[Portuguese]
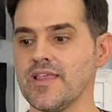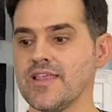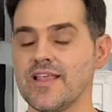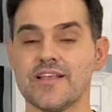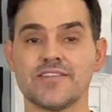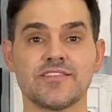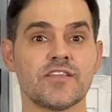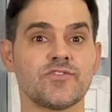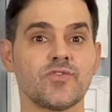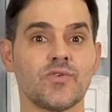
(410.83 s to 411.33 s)
e
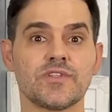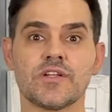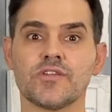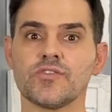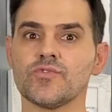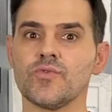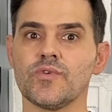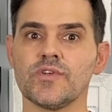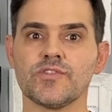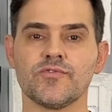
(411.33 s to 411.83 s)
essas
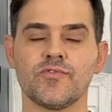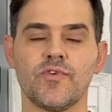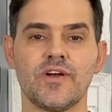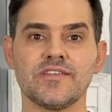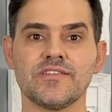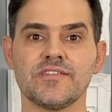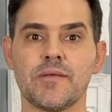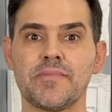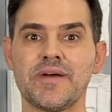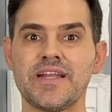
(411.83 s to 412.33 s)
outras duas
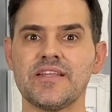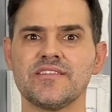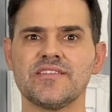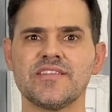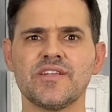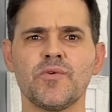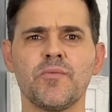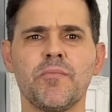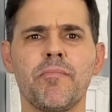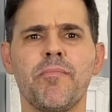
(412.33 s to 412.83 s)
vozes
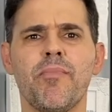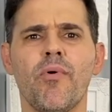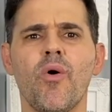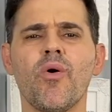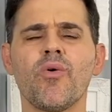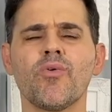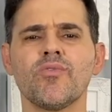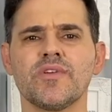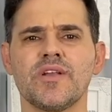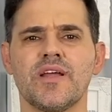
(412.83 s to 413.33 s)
apareceram um
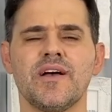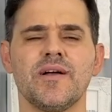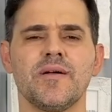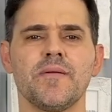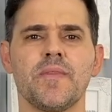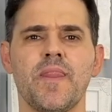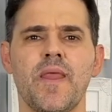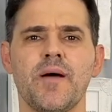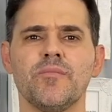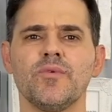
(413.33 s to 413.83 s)
pouco na,
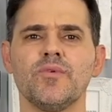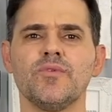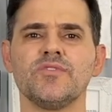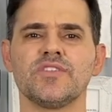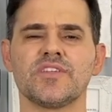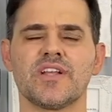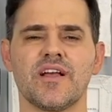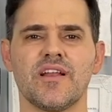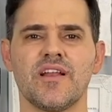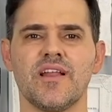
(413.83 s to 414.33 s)
na
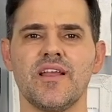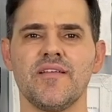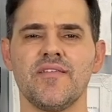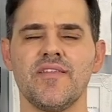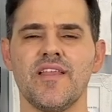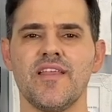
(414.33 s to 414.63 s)
música, né?